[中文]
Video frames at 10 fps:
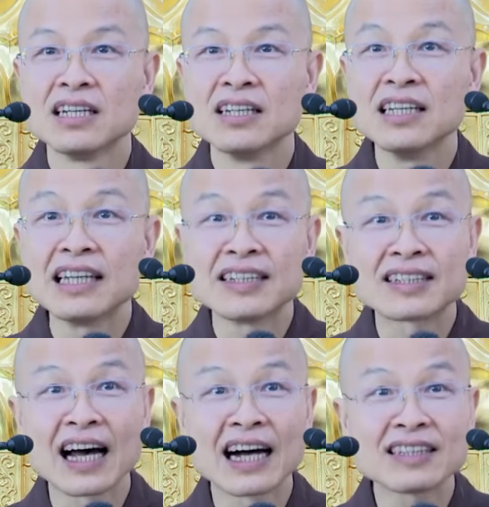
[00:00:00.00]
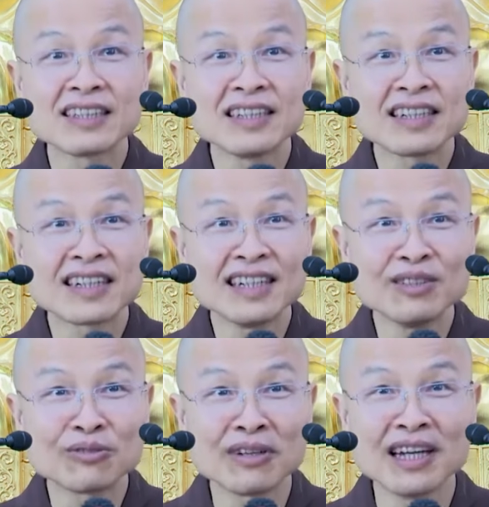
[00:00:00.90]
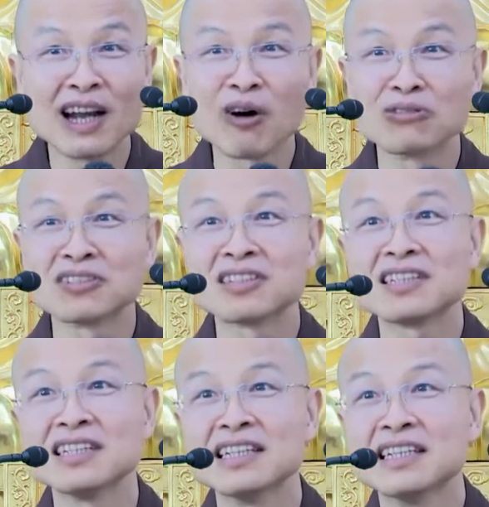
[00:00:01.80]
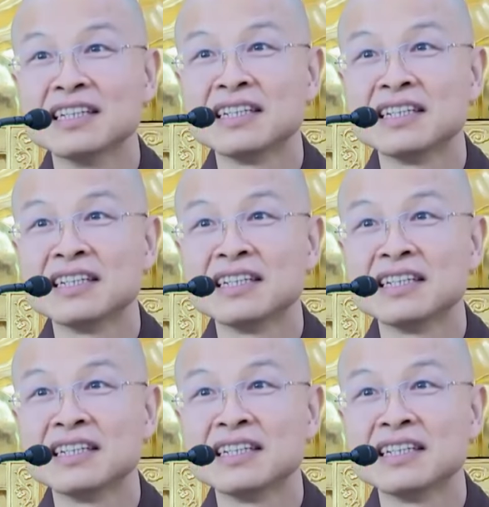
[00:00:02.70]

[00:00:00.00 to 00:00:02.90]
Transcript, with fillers: 你得长期跟随老师。”